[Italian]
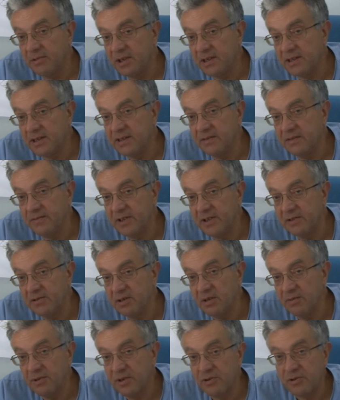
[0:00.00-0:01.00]
per il servizio
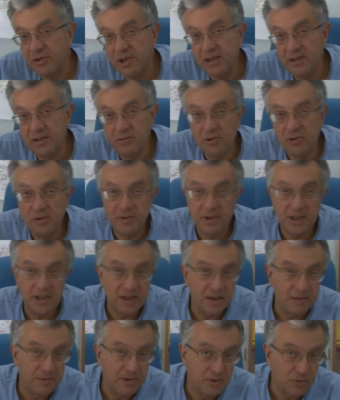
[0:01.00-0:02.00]
di emergenza, cioè
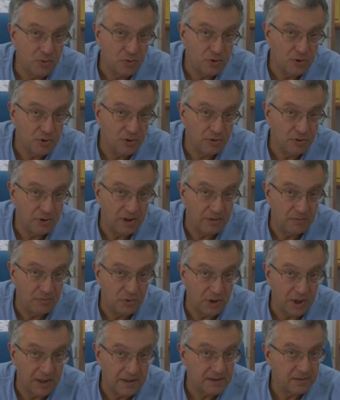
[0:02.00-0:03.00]
praticamente uscire con
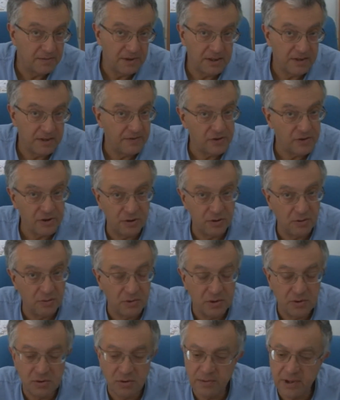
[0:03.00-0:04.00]
l'ambulanza, mentre facendo
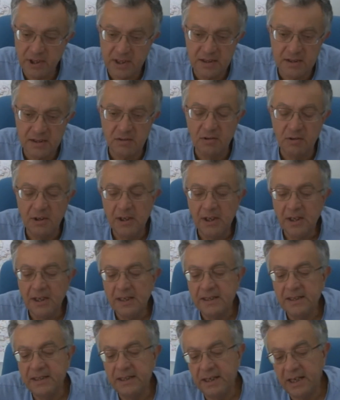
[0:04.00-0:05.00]
questa operazione
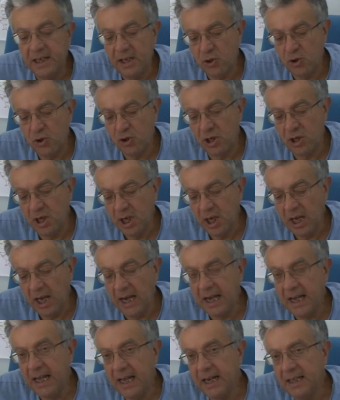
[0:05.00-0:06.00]
si riesce
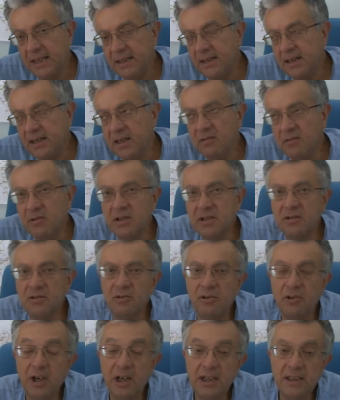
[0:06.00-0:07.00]
a garantire in queste
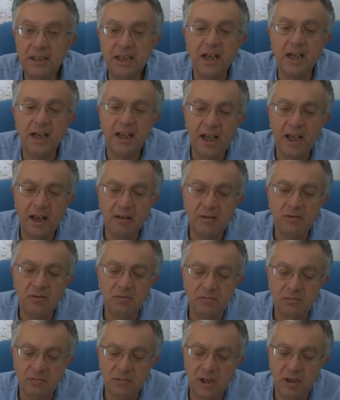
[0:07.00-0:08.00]
località che hanno
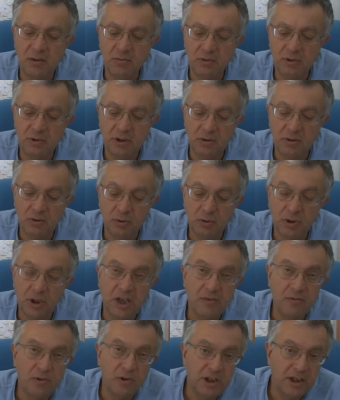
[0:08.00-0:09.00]
un, un
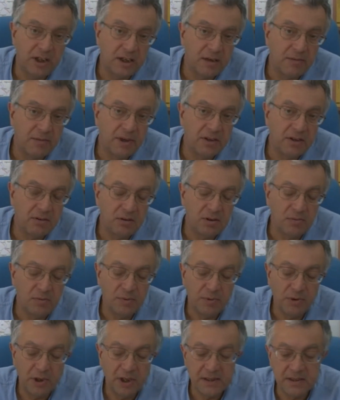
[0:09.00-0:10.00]
notevole incremento di
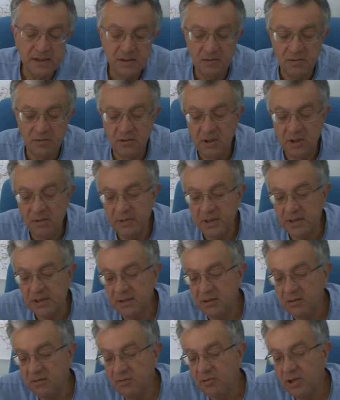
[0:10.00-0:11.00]
popolazione nei
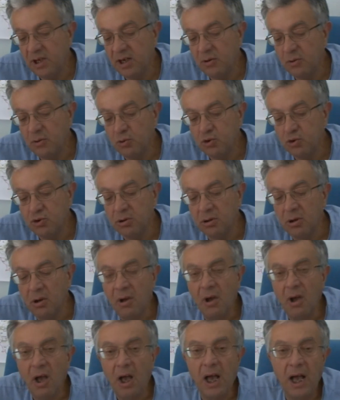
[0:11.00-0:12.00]
mesi di luglio e
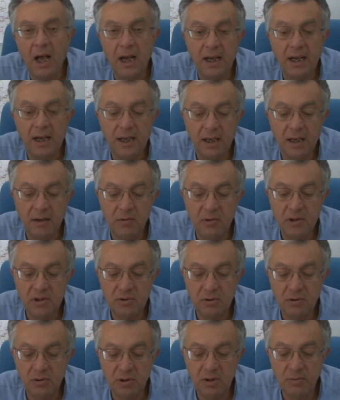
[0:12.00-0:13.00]
agosto anche
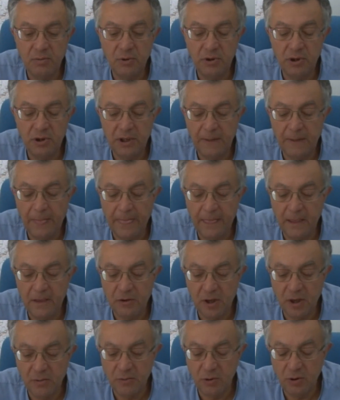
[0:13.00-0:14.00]
questo tipo di,
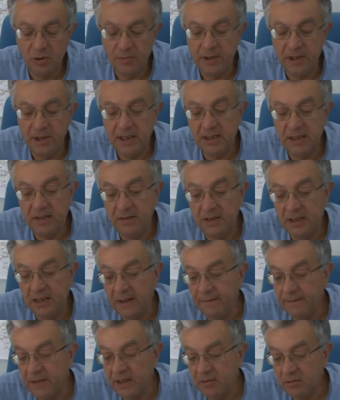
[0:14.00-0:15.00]
diciamo, di
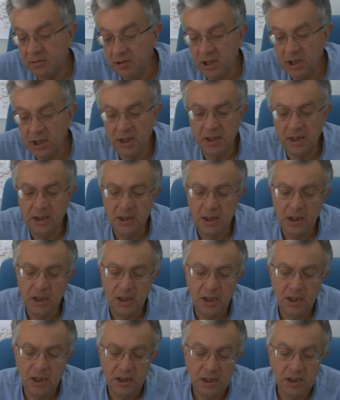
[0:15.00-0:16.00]
operatività. Devo dire,
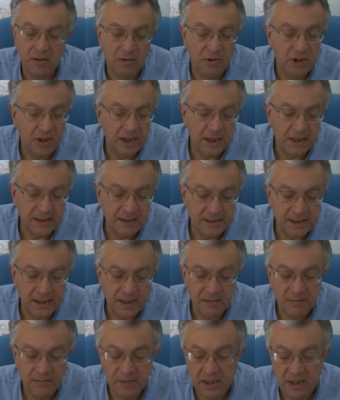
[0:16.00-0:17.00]
eh, devo
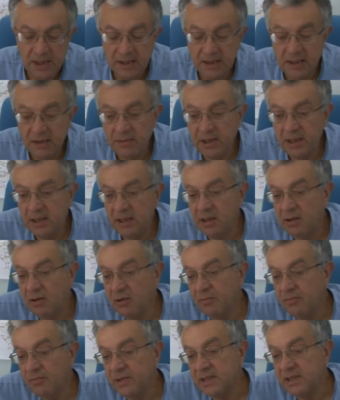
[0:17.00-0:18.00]
ringraziare i immediatamente il
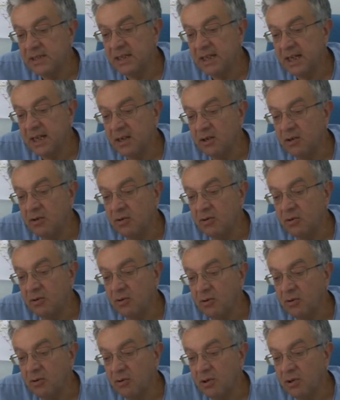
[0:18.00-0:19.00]

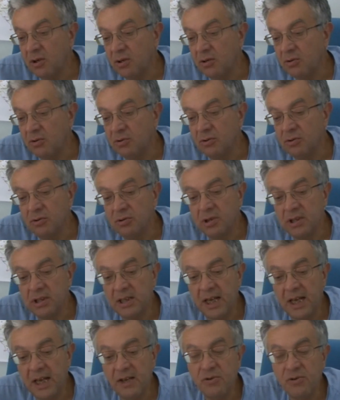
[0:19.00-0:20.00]
commissario, il dottor
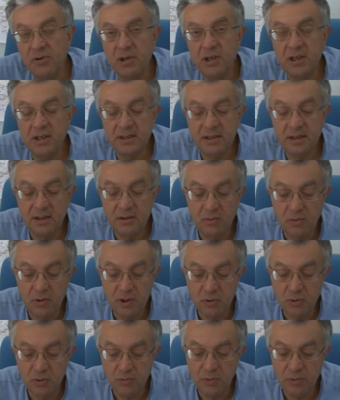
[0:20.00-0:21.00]
De Angelis, i
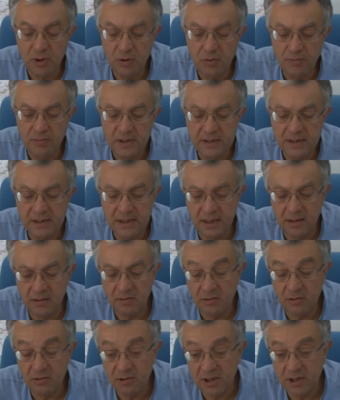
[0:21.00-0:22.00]
due subcommissari,
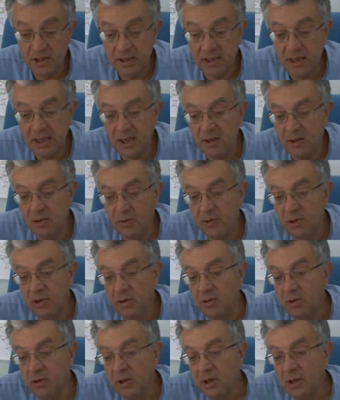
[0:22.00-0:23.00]
quello sanitario e
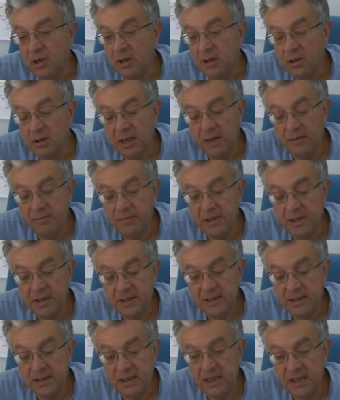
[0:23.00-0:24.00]
quello eh,
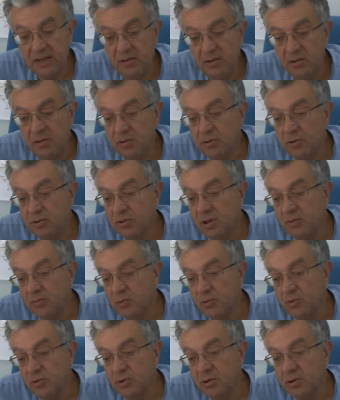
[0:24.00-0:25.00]
amministrativo, il dottor Di
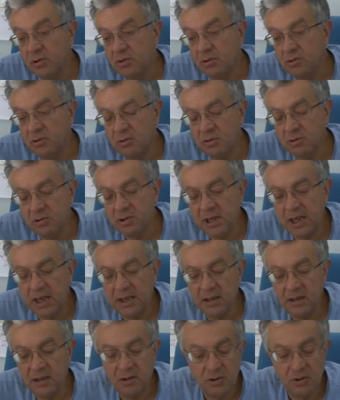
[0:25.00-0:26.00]
Murcio e il dottor
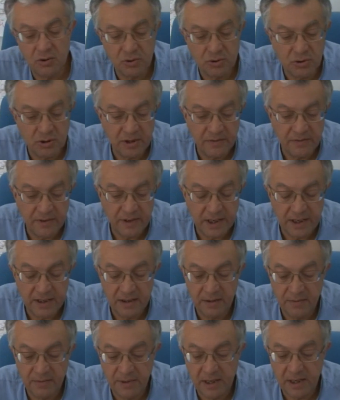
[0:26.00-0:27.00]
Rosati, il nostro
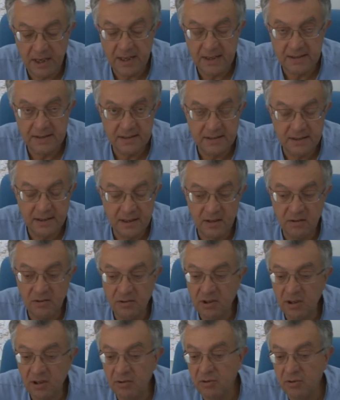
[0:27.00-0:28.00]
referente per l'AS
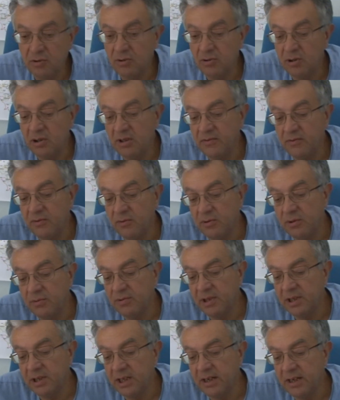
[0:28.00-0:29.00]
saranno dei dottori Di Fluri
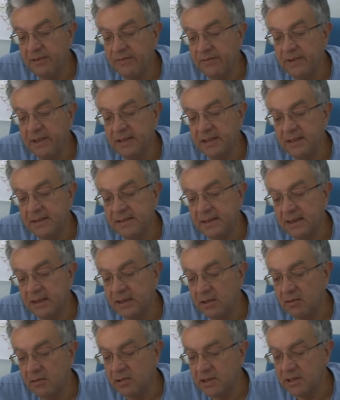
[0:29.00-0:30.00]
perché in effetti è
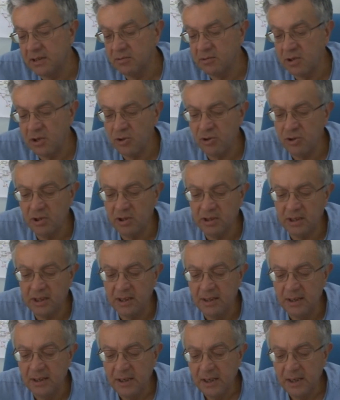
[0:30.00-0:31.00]
stata questa una
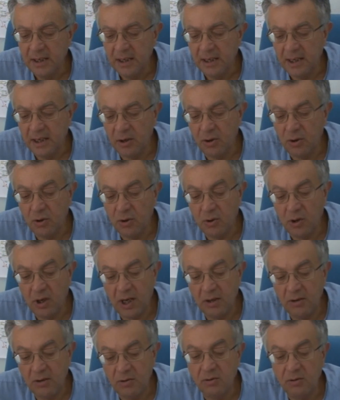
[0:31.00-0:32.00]
scelta che loro
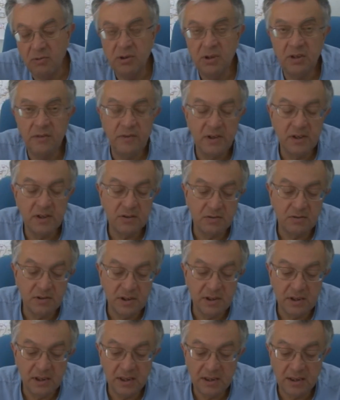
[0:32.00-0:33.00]
hanno condiviso
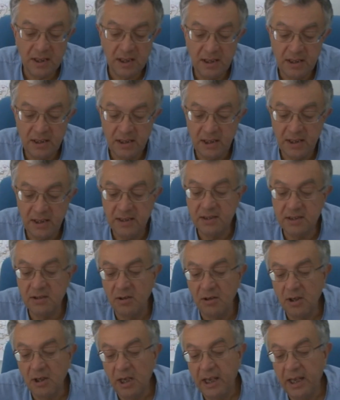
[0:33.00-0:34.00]
sin dall'inizio
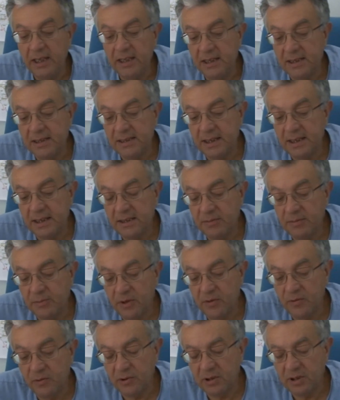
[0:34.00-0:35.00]
ed è stata
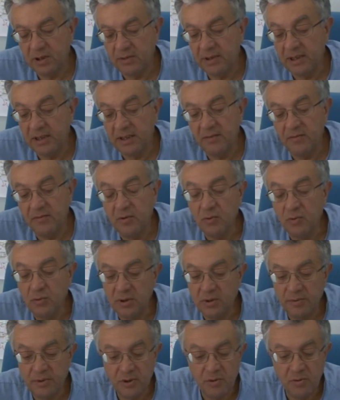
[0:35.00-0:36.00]
poi fortemente
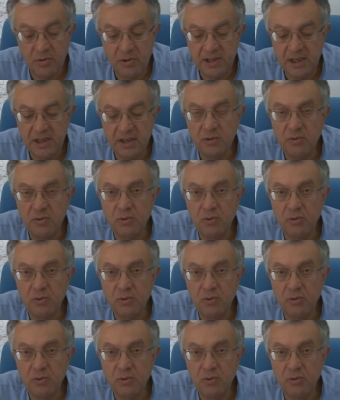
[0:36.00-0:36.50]
voluta, per cui si è